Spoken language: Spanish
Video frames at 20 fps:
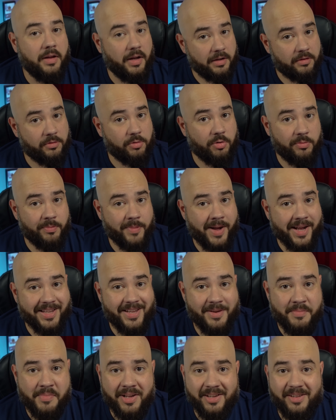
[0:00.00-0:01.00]
Estos
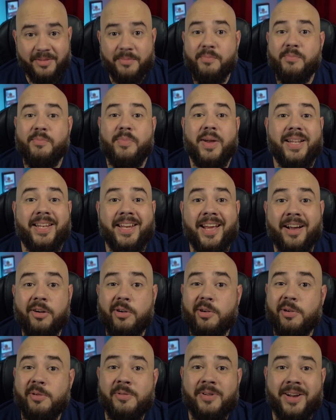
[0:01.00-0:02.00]
máximas venían
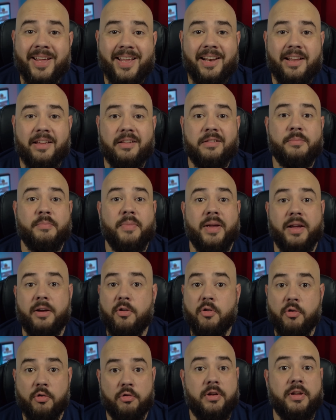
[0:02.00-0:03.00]
con una de las
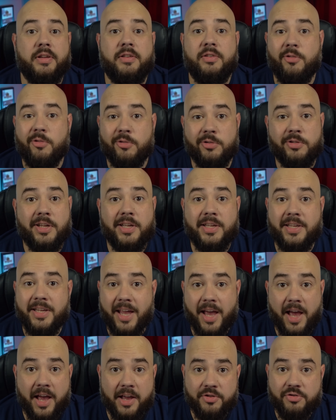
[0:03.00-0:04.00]
mejores cosas que ha